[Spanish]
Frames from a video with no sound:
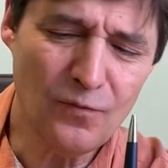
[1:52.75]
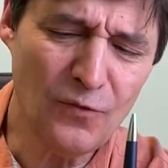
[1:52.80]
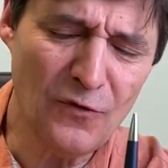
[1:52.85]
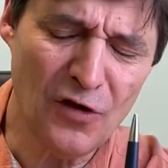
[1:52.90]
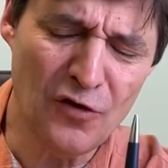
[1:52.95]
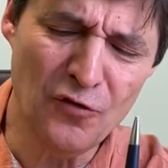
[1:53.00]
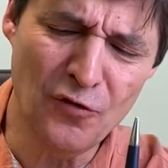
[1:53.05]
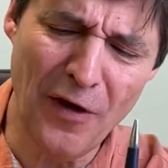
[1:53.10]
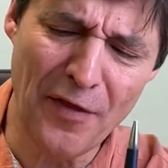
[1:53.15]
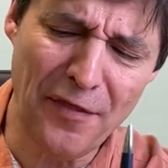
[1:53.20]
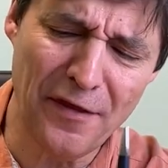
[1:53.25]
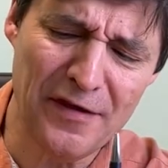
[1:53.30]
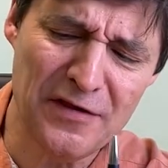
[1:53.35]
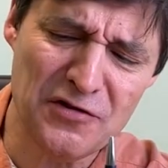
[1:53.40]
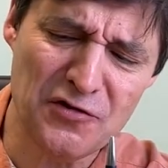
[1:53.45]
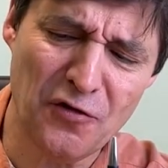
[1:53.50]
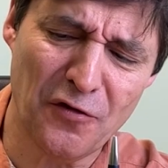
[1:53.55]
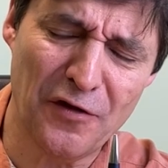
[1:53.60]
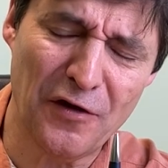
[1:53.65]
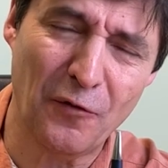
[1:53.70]
no hace
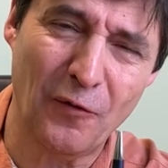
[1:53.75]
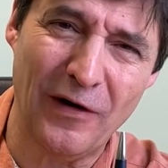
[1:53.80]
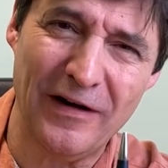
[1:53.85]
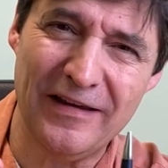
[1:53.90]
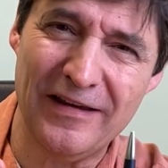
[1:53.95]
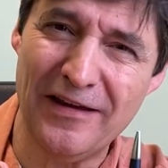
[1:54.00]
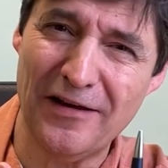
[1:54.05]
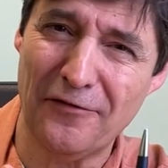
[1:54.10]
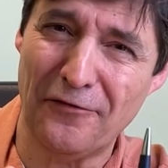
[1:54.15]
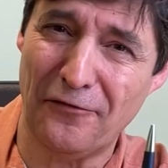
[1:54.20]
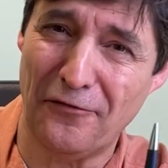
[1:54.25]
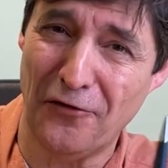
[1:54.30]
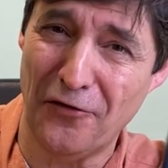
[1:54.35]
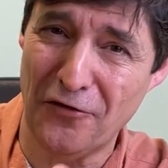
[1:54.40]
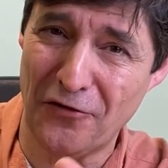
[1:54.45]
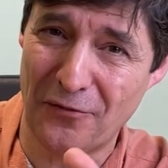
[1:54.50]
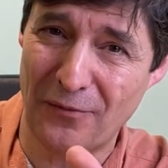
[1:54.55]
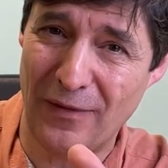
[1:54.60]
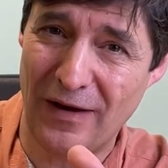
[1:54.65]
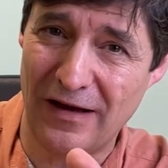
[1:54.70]
esto de cualquier
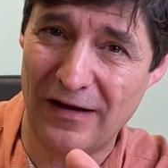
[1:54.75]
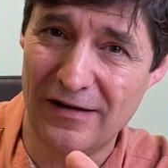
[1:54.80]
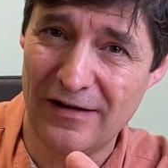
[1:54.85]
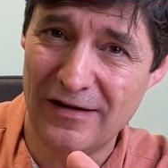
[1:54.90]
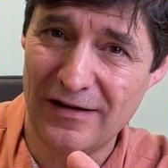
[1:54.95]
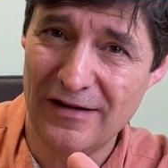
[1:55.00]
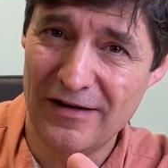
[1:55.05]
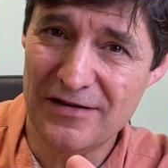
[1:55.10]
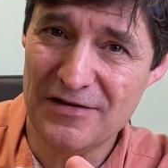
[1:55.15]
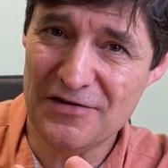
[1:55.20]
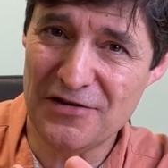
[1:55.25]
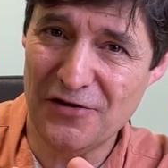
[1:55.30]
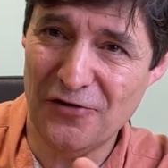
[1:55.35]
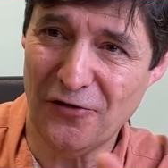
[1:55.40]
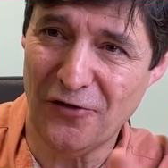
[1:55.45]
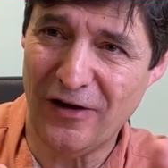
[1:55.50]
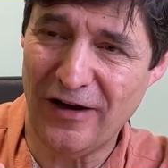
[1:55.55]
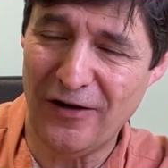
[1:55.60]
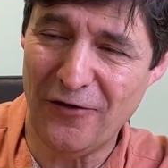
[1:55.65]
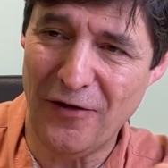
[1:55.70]
forma,
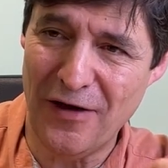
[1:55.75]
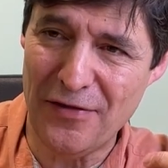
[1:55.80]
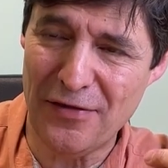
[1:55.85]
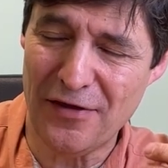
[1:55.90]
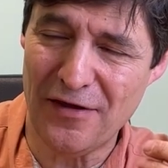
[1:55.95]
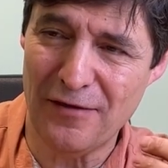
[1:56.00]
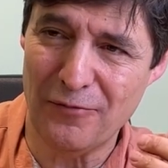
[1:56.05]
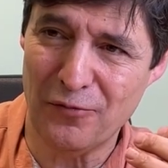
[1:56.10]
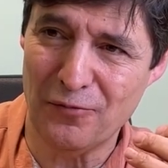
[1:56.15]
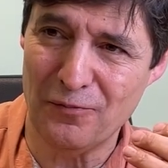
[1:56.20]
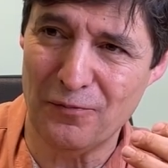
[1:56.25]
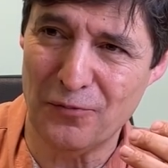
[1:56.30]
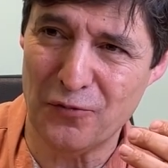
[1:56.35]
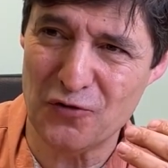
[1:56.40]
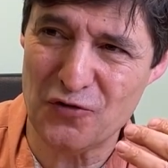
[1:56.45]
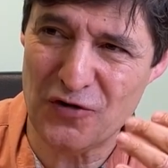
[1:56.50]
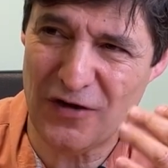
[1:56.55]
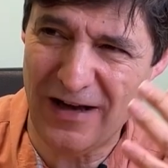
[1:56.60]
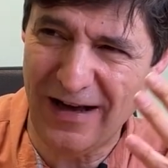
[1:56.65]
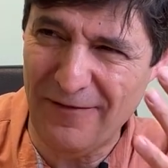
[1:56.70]
sino que lo hace
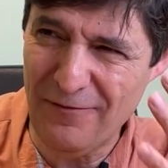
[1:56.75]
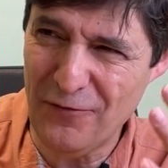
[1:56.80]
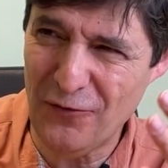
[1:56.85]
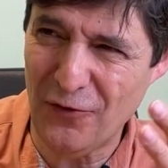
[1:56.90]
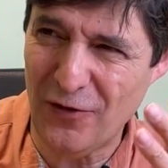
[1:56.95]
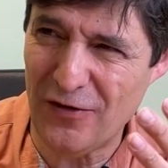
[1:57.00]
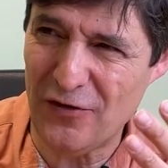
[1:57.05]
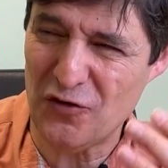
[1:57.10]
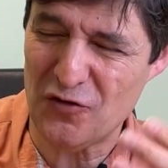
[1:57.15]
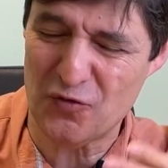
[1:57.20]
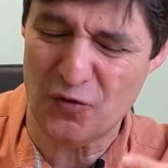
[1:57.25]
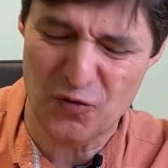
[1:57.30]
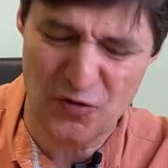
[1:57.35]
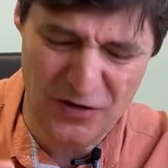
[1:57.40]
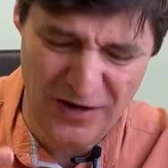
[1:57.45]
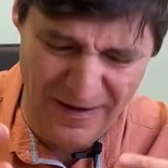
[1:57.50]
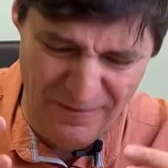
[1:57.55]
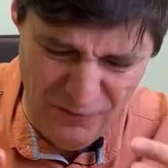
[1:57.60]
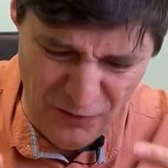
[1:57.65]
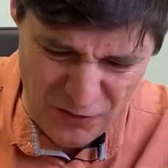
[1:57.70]
buscando a Dios,
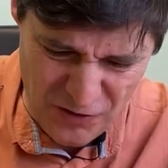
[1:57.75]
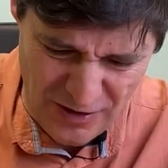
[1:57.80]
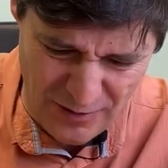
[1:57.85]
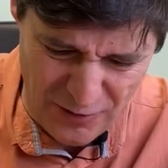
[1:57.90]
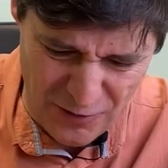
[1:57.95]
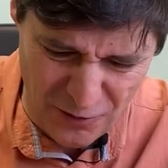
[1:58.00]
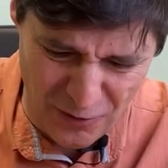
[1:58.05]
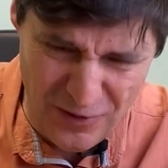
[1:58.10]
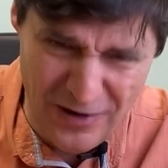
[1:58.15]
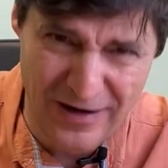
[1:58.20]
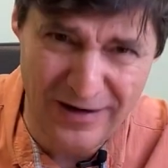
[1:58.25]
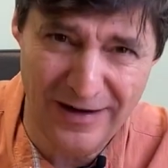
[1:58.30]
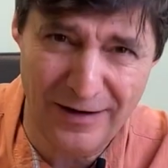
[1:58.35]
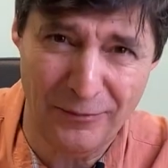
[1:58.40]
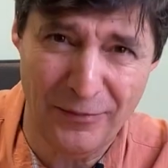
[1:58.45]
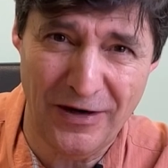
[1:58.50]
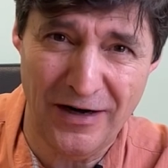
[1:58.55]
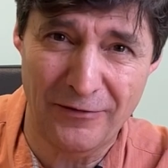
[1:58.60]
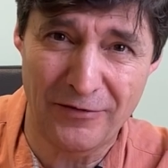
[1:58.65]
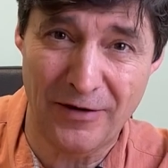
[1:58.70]
buscando sabiduría en la
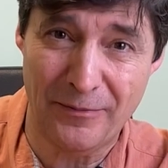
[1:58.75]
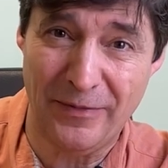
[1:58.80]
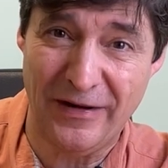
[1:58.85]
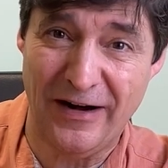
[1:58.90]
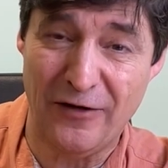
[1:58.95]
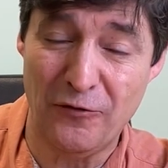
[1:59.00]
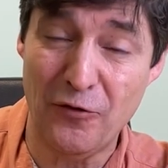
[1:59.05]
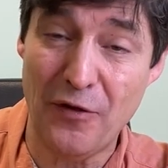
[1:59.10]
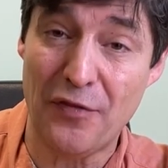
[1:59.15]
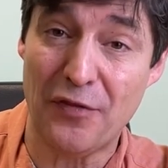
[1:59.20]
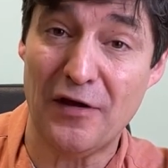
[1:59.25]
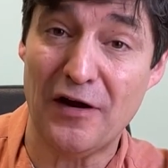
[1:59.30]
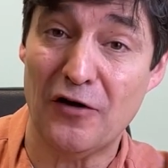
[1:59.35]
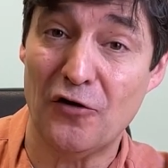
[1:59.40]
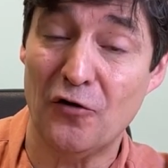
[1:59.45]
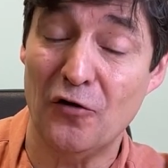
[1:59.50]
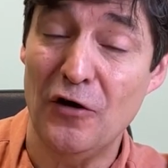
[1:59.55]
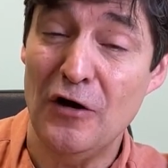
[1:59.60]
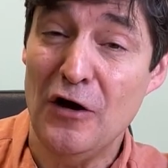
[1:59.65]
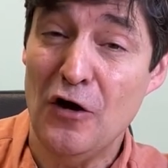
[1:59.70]
palabra para no
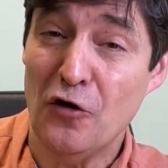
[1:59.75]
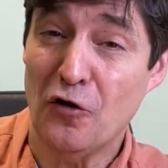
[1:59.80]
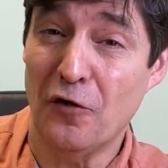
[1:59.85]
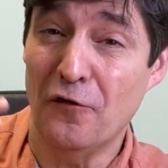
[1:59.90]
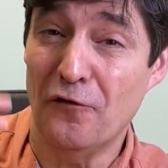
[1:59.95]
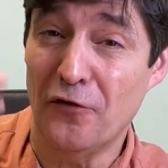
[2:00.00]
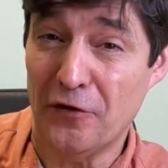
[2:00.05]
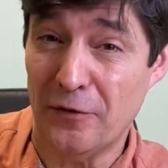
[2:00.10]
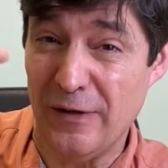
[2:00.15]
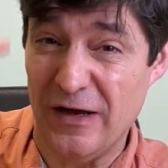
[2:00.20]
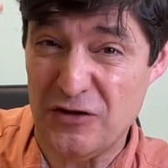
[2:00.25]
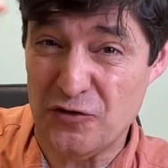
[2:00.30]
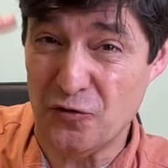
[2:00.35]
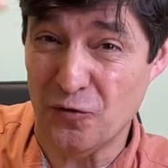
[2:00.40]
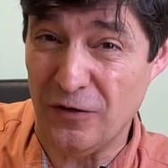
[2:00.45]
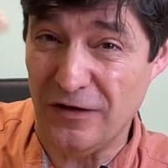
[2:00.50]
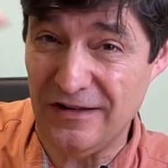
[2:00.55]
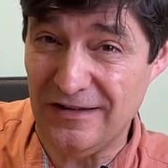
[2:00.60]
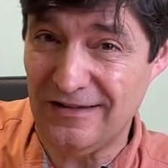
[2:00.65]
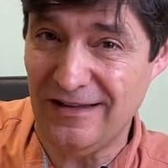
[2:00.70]
hacerlo conforme a su
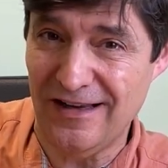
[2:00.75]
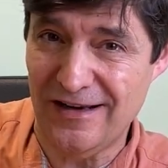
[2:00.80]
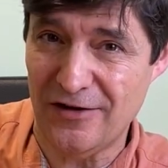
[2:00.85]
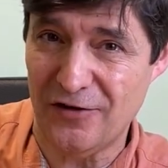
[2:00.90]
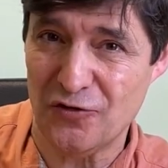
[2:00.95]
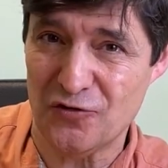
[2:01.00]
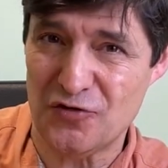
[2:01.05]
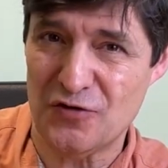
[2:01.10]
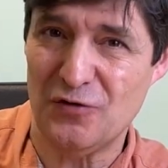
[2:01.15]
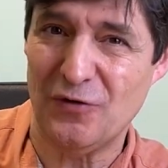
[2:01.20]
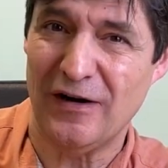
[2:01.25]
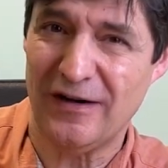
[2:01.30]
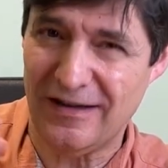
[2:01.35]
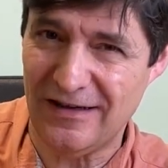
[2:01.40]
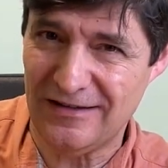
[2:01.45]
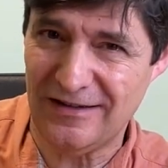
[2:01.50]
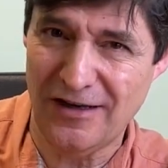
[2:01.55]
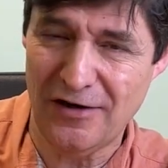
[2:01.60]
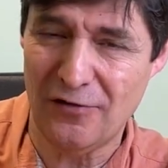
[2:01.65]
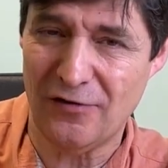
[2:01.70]
criterio, sino al
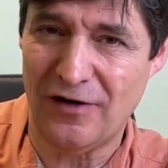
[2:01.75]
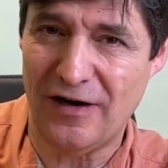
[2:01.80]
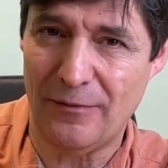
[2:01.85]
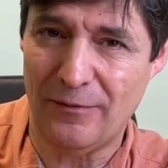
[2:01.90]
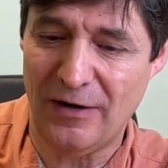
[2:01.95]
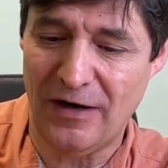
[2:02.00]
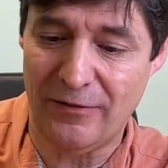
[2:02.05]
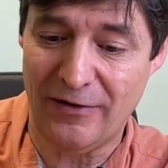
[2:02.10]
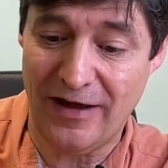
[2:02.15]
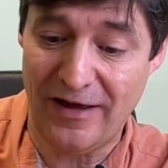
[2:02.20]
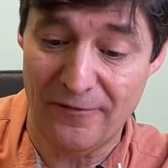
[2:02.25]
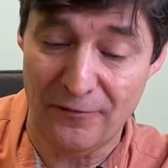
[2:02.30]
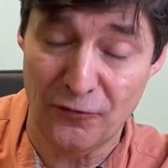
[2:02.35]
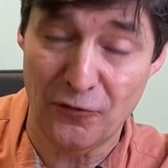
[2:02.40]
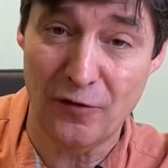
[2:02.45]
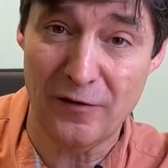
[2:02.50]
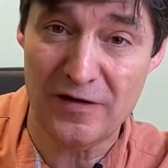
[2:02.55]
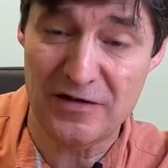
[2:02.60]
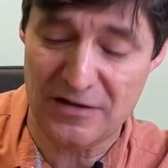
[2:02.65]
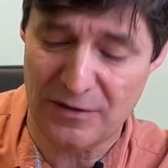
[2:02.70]
criterio de la palabra, en
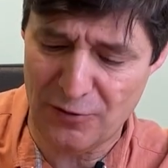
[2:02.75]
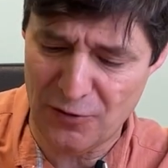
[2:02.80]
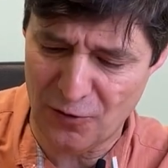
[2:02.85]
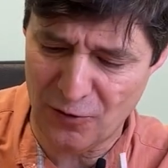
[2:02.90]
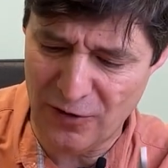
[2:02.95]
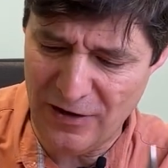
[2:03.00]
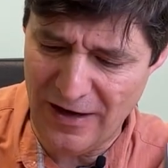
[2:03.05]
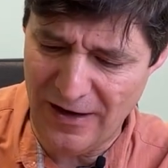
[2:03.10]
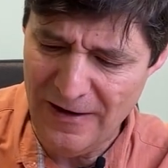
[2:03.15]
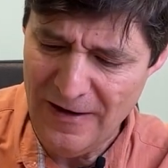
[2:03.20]
toda sabiduría.